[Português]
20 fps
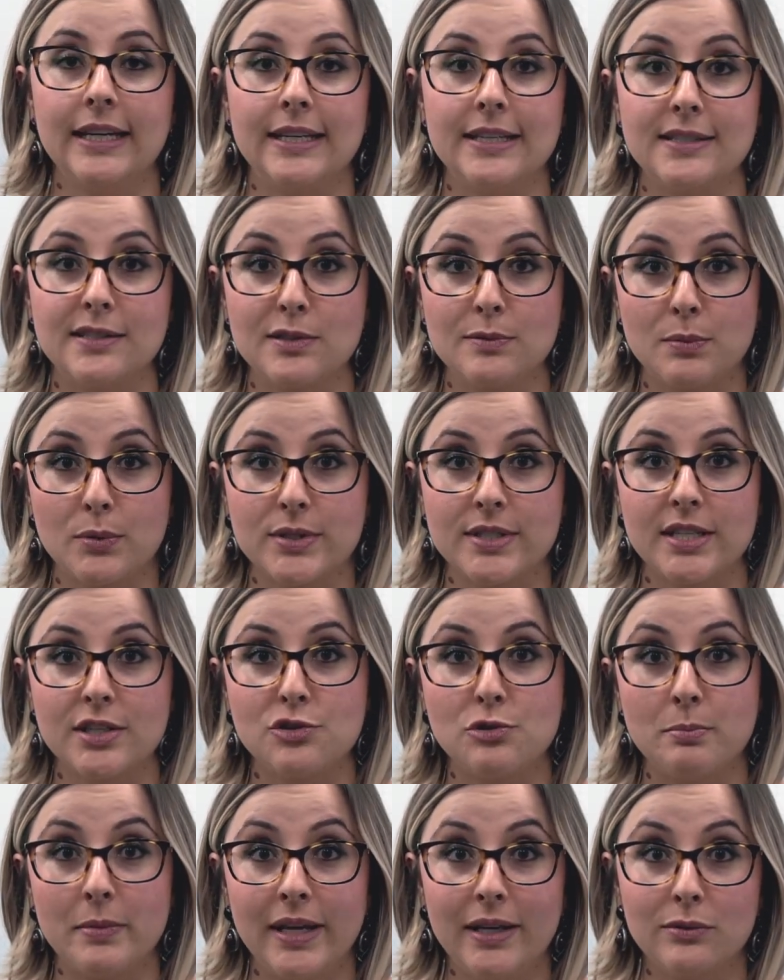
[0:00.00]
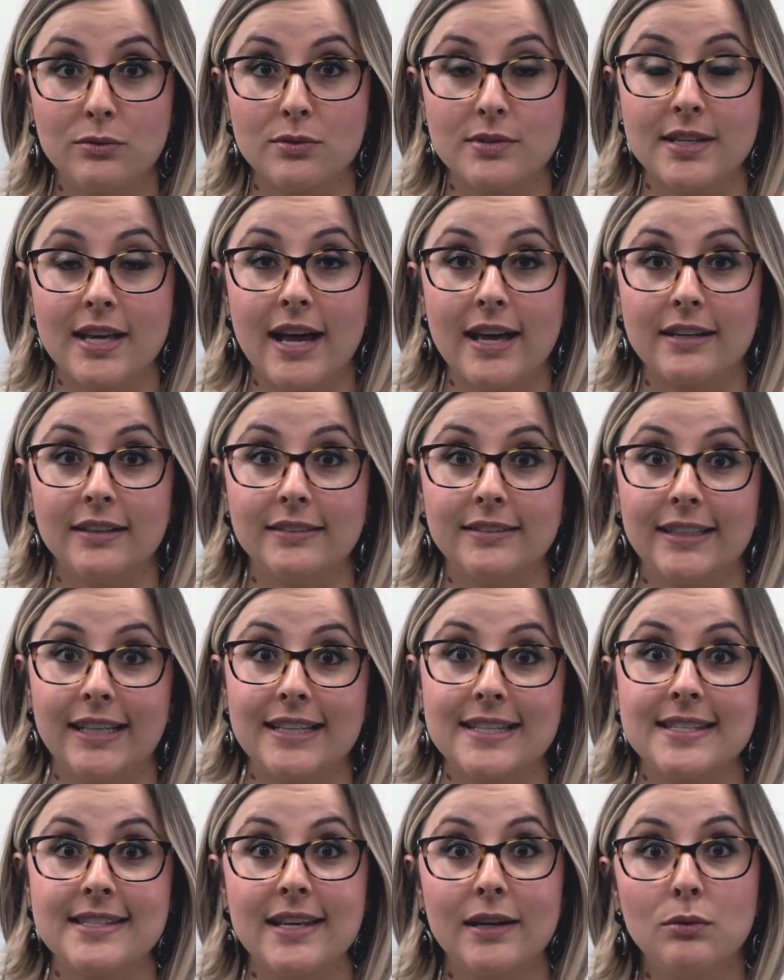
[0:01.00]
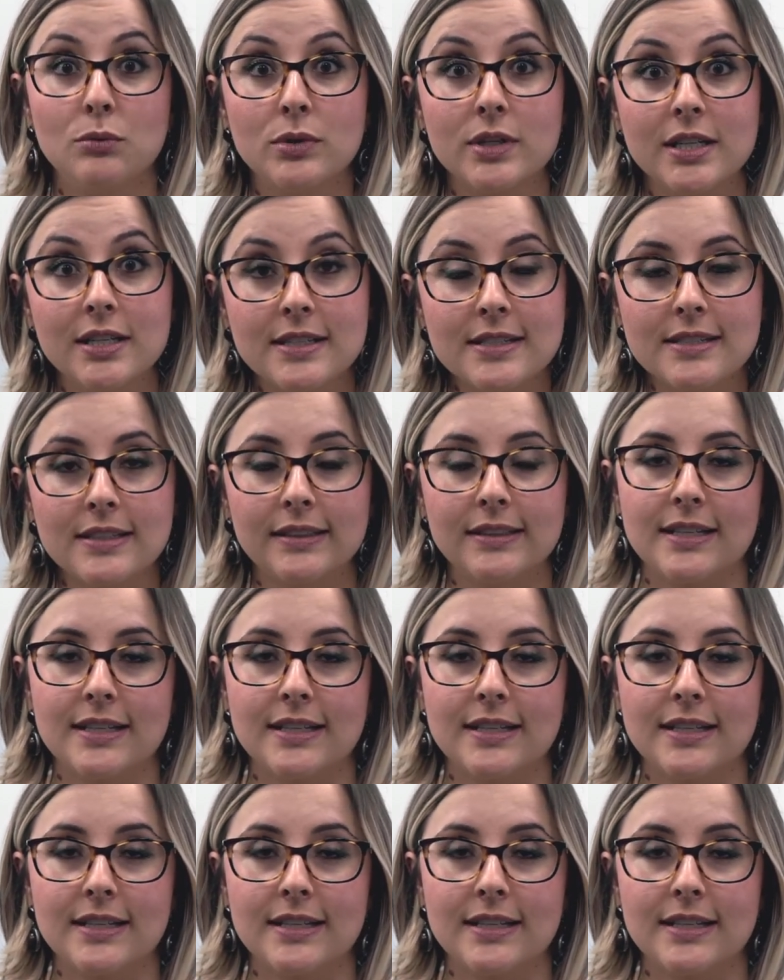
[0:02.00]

Esses procedimentos garantem a segurança